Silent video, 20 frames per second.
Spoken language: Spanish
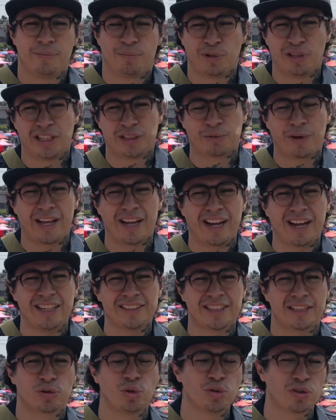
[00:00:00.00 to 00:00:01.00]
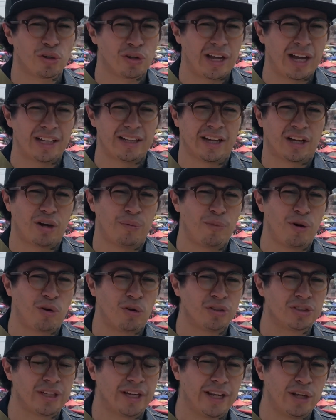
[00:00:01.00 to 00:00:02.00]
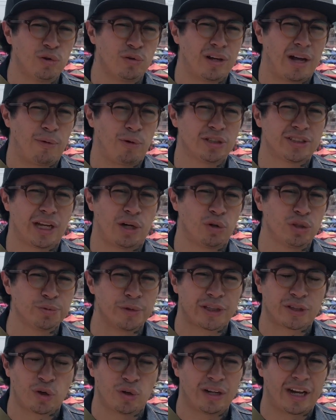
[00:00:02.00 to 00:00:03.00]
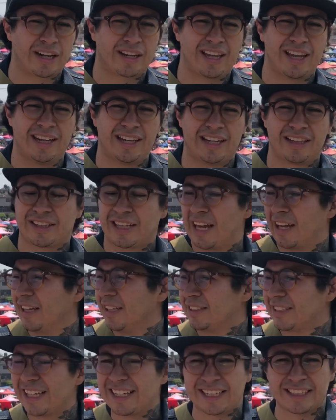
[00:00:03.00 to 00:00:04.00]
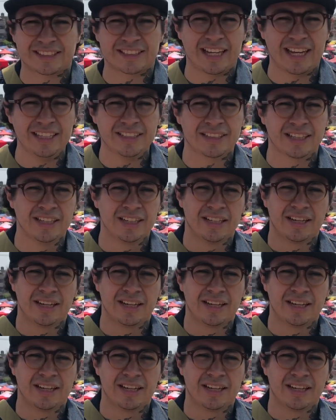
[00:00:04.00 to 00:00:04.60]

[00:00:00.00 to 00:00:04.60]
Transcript: Pues les voy a dejar este tutorial de cómo conseguir una bolsa Louis Vuitton aquí en el Tianguis de eje 6.